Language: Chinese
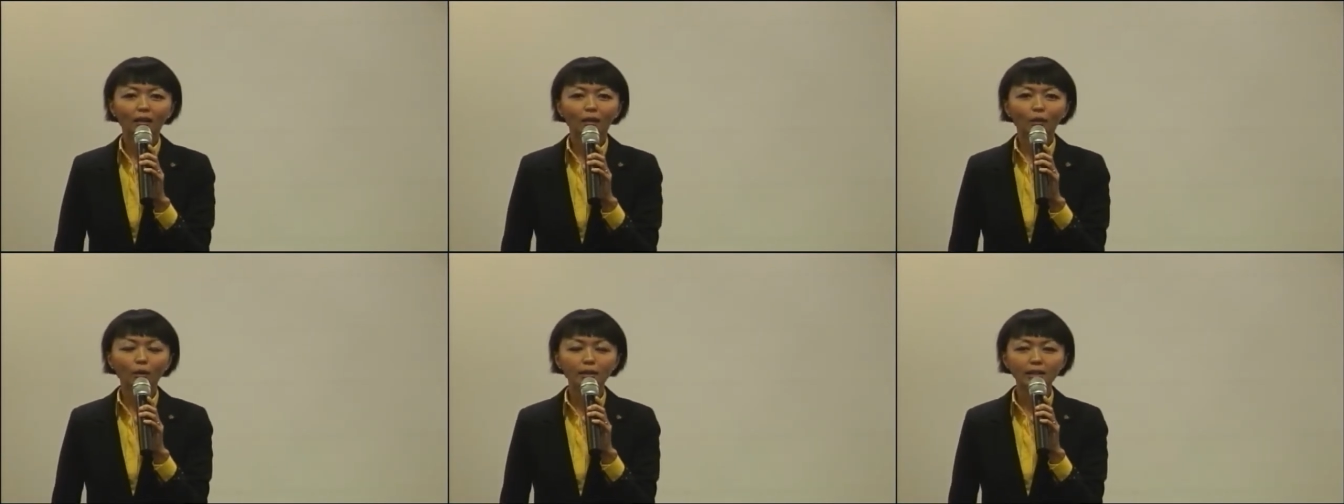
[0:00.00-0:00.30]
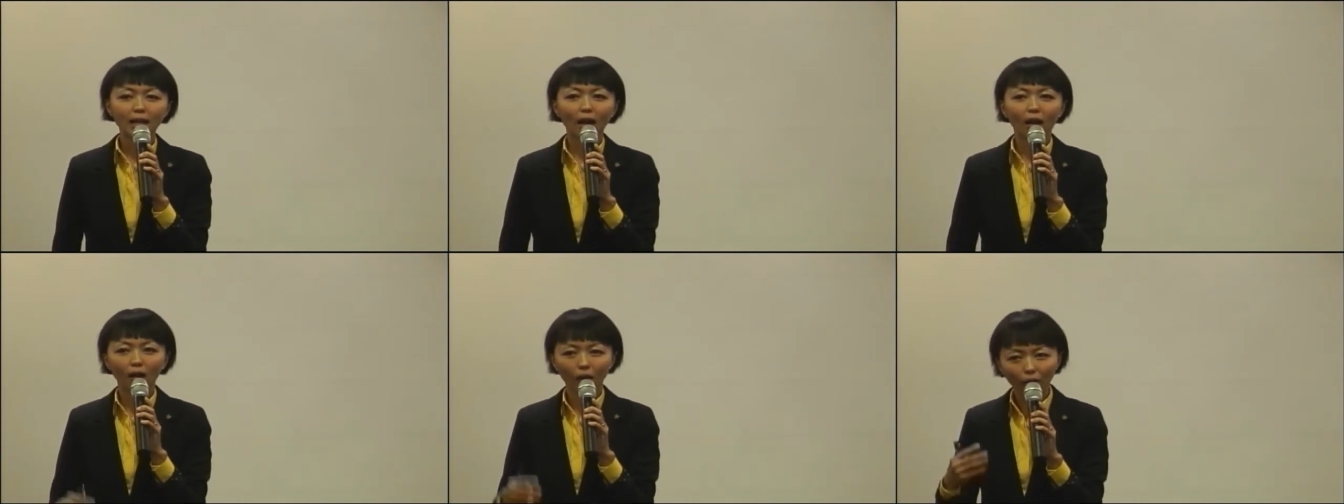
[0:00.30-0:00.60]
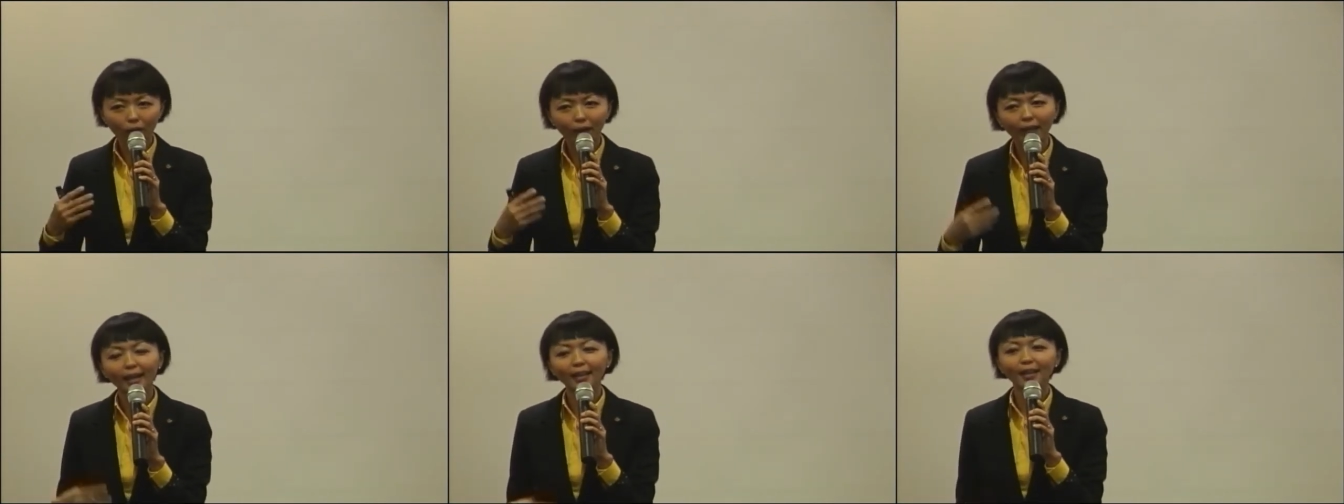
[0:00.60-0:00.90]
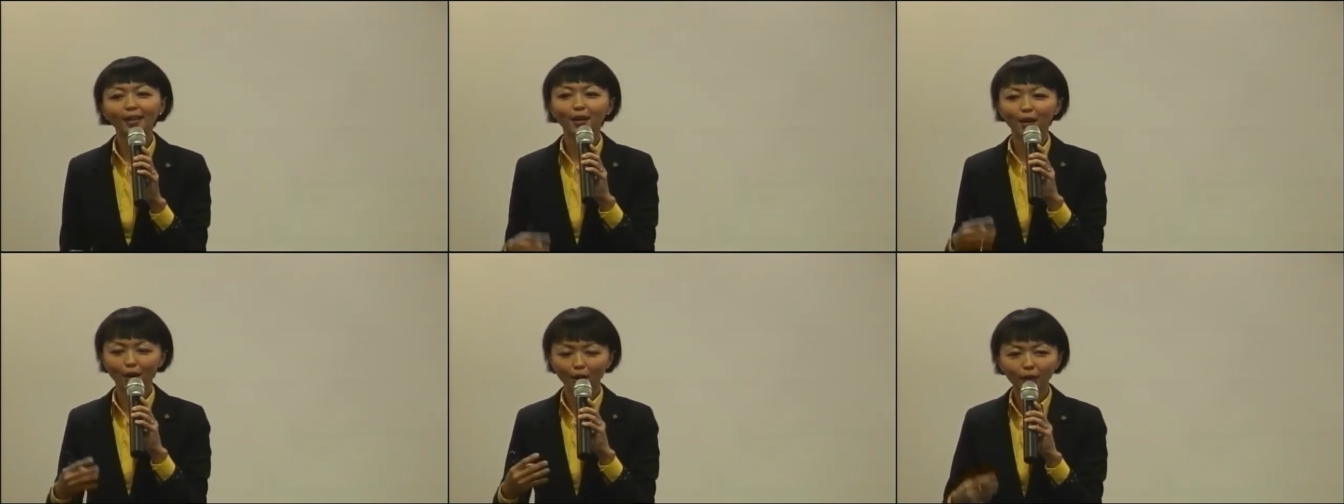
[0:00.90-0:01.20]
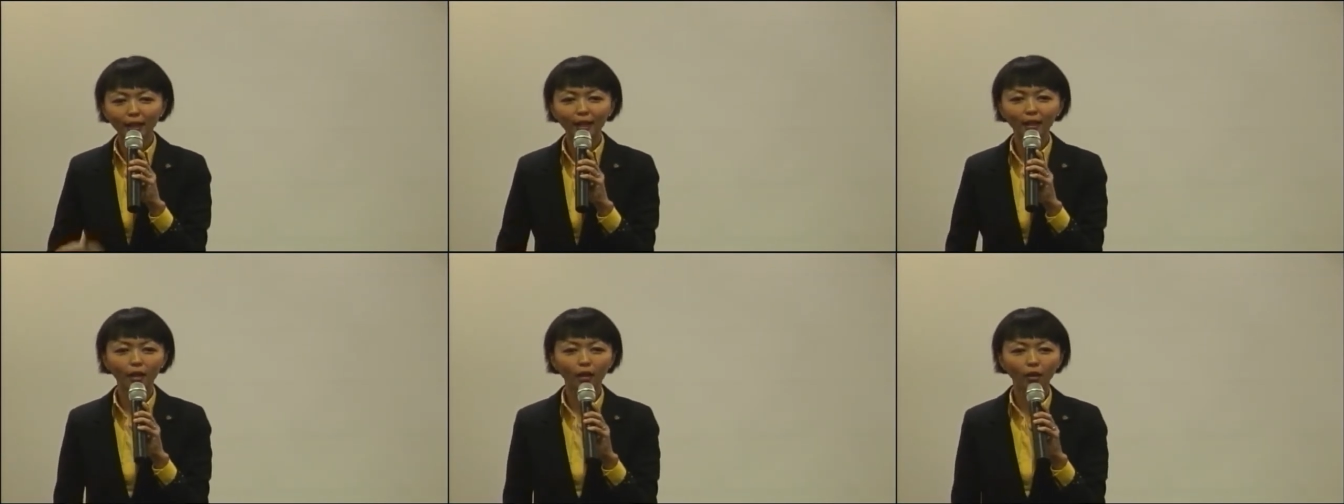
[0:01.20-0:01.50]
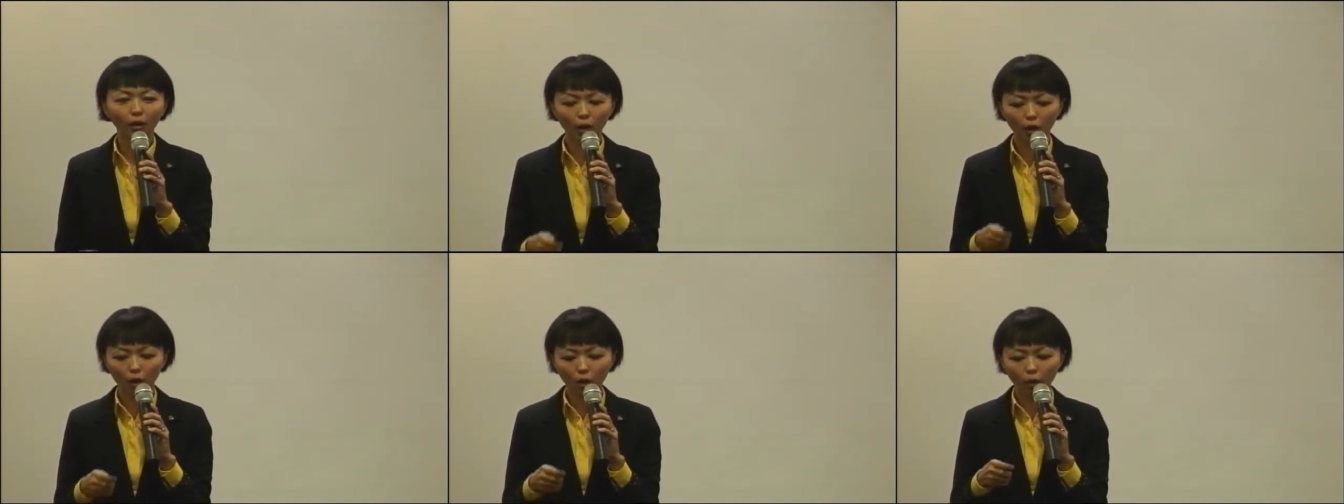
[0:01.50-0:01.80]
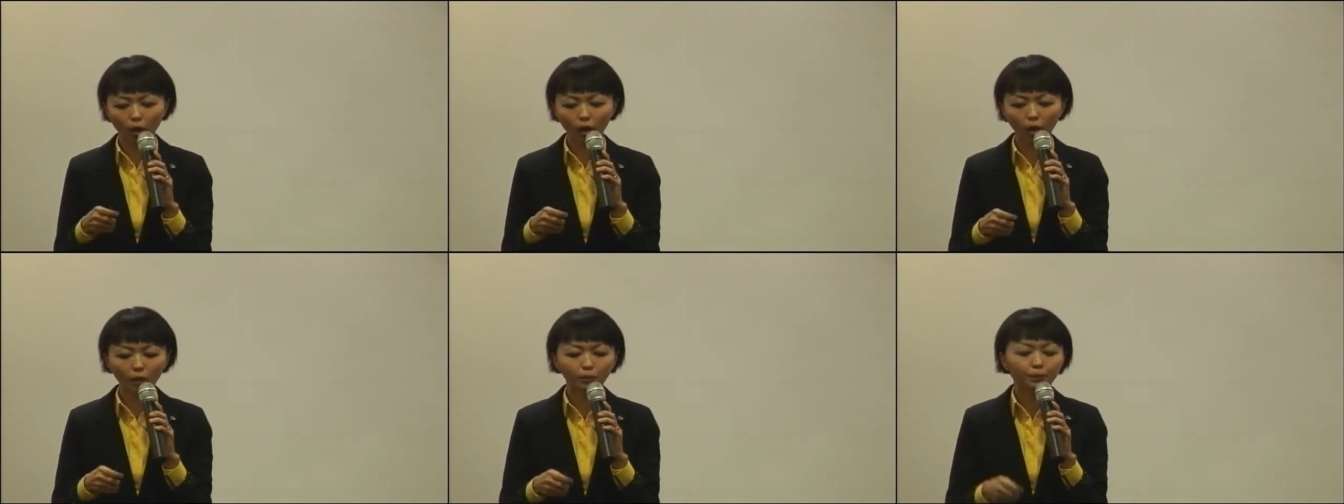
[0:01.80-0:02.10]
我讲 OK 咯，OK 咯。然后
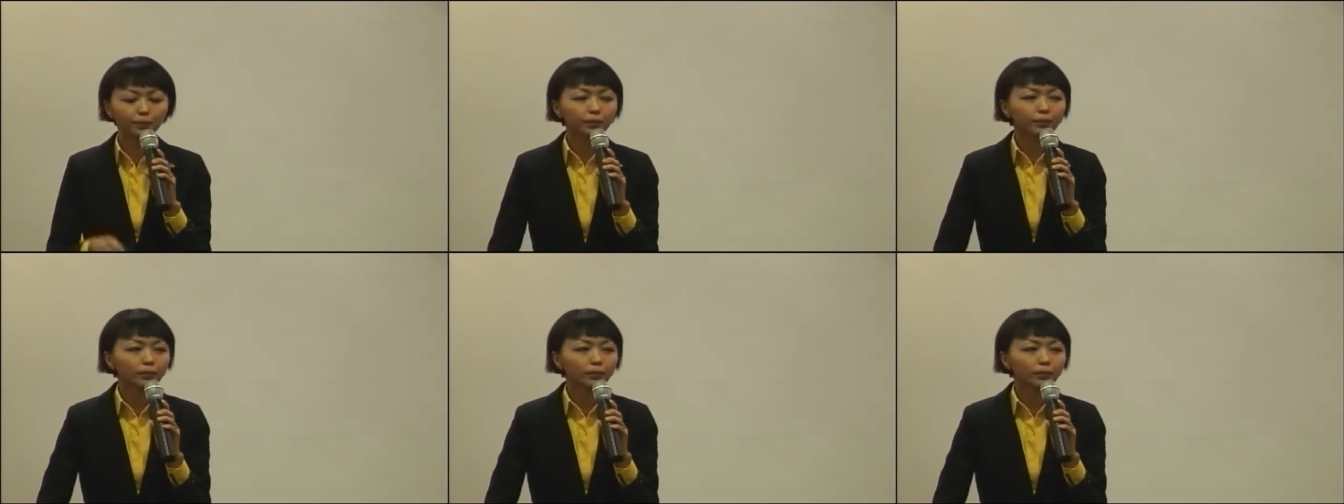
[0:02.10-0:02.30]
哦，